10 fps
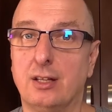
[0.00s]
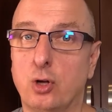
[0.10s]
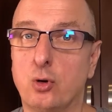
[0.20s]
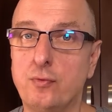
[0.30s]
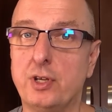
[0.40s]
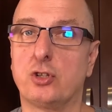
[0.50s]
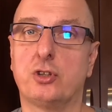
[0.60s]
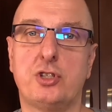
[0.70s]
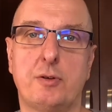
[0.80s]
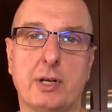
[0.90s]
to również do
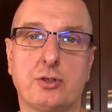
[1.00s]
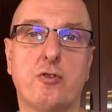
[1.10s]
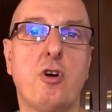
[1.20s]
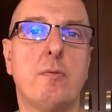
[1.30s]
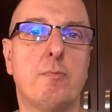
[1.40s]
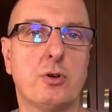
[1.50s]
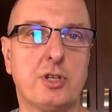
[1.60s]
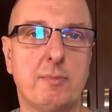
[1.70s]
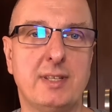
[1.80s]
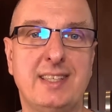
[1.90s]
tych ziemniaczków
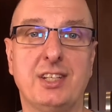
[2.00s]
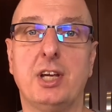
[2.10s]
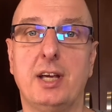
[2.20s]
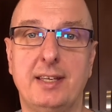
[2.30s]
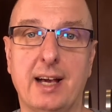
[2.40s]
możemy zjeść